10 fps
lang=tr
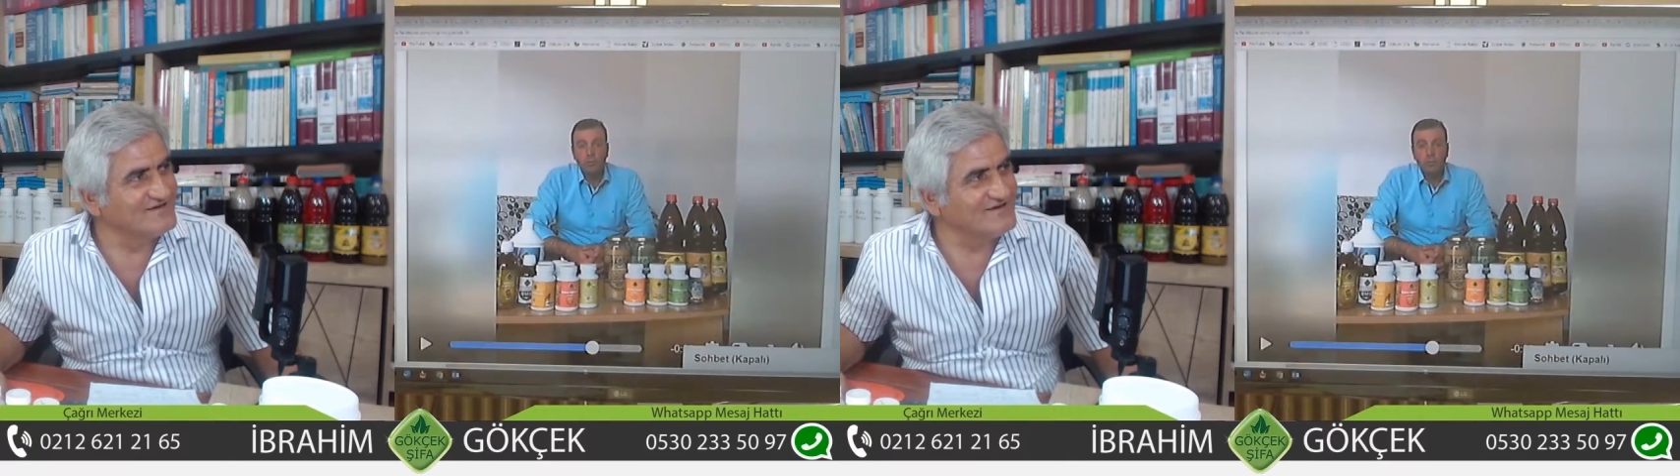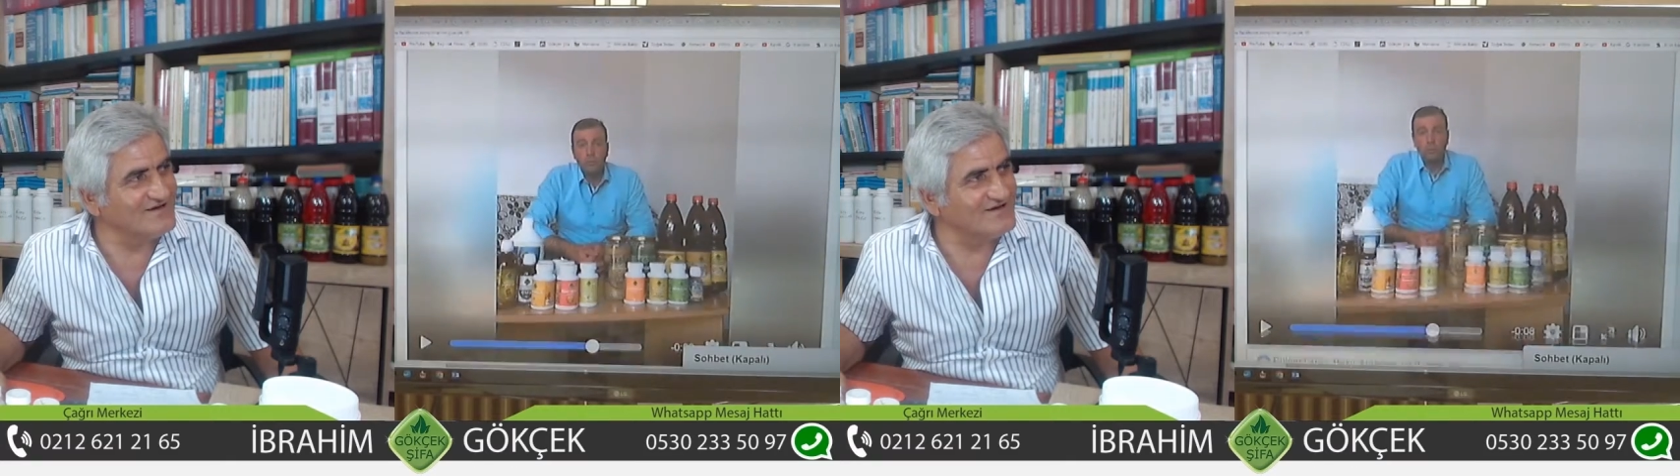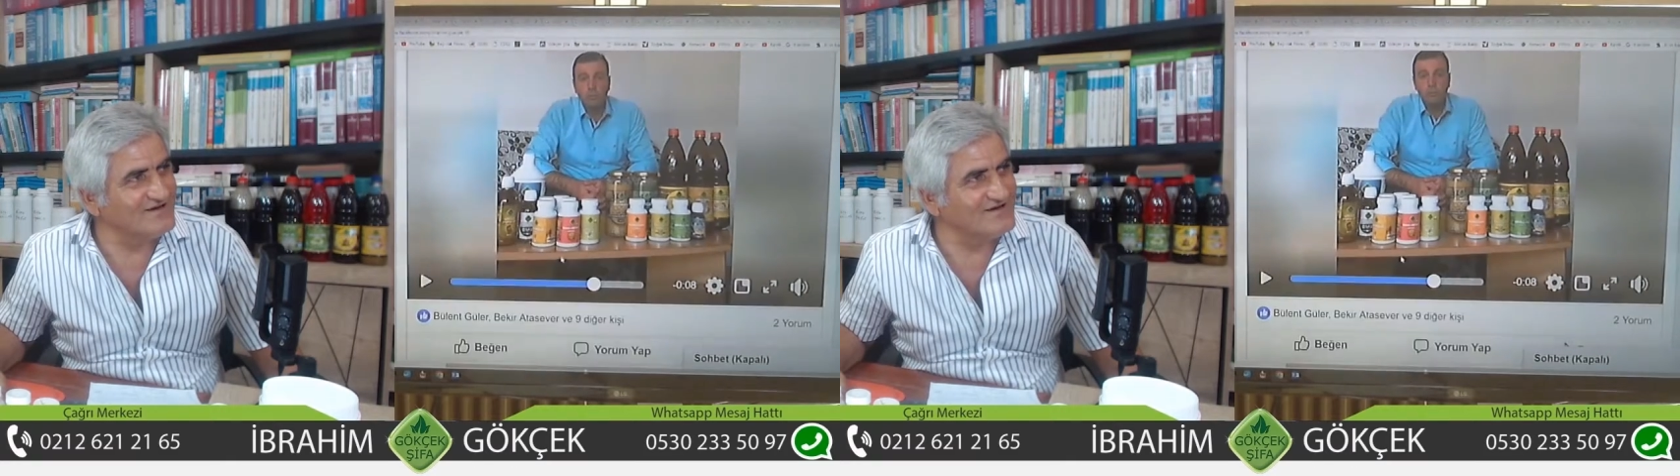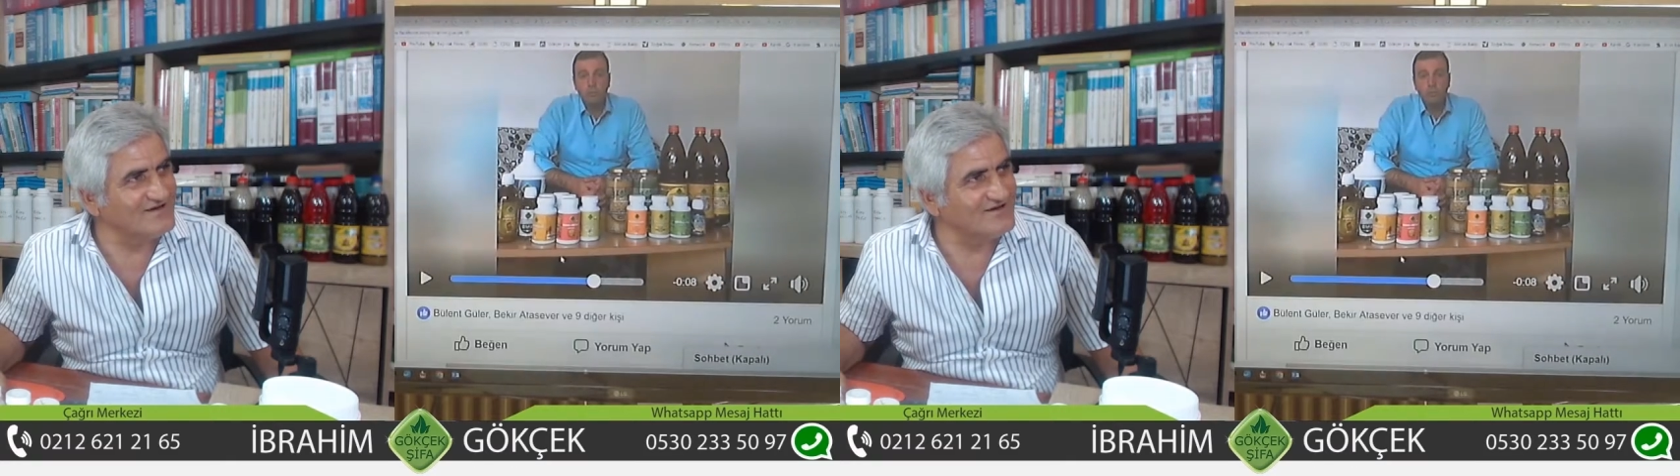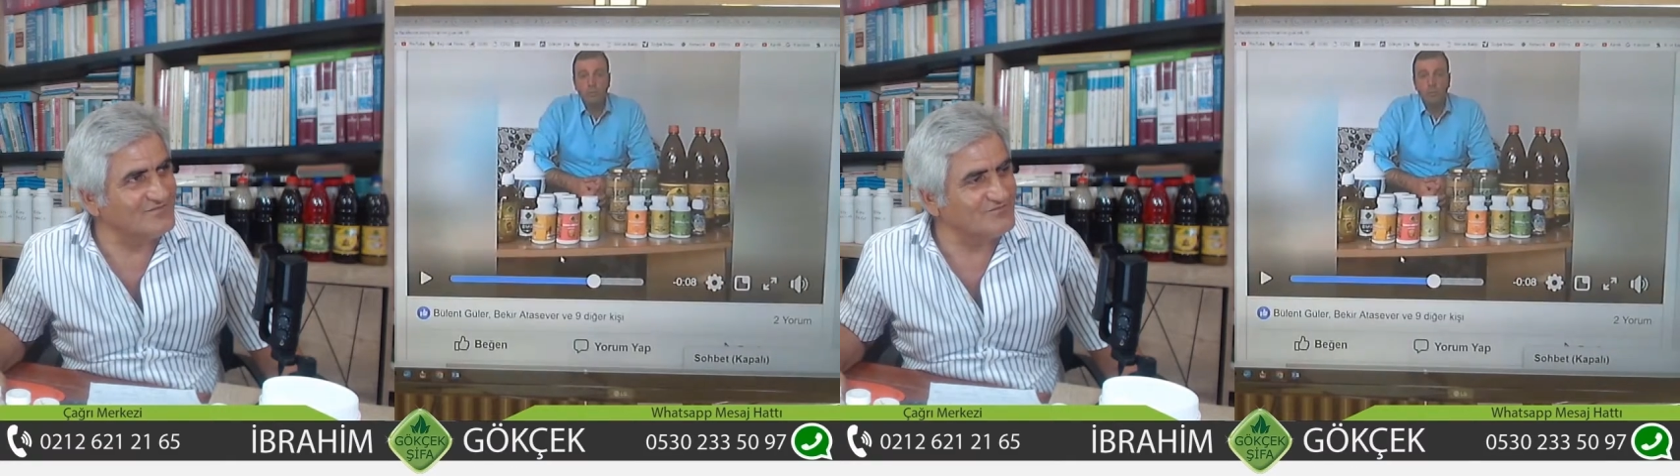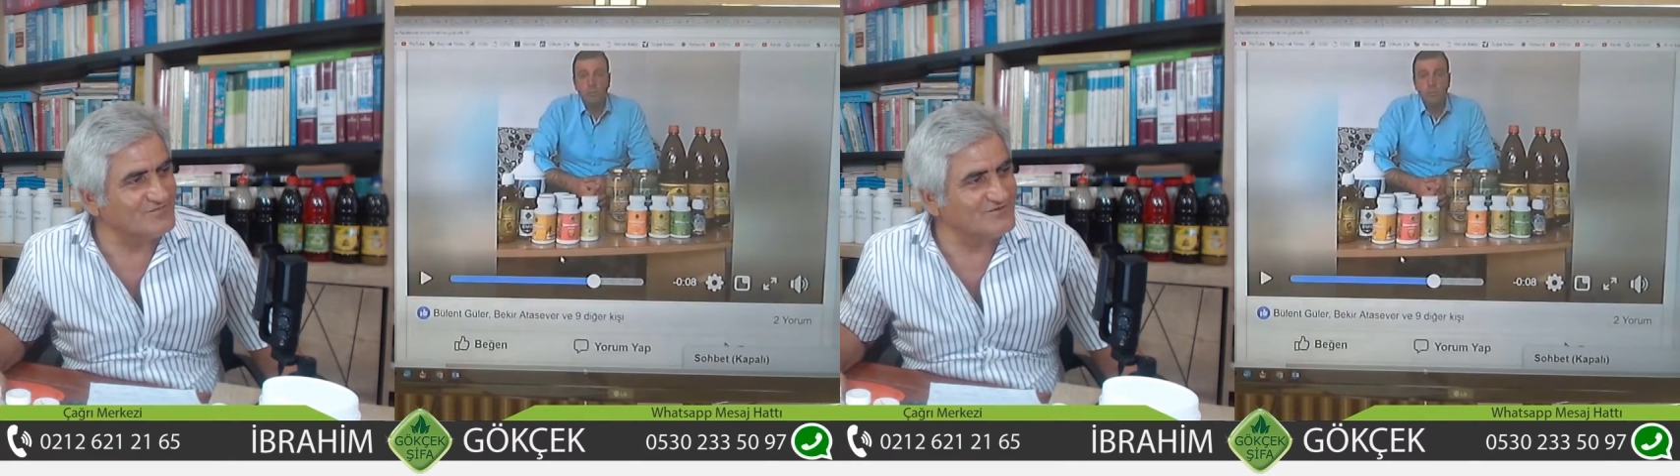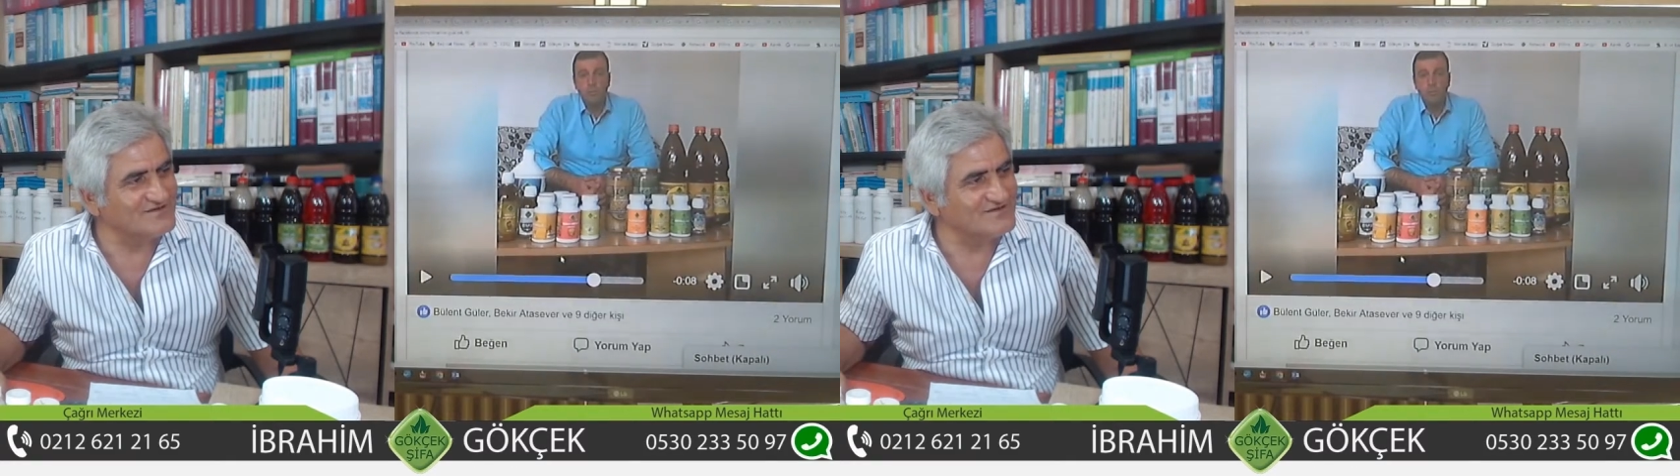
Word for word: La ilahe illallah Muhammed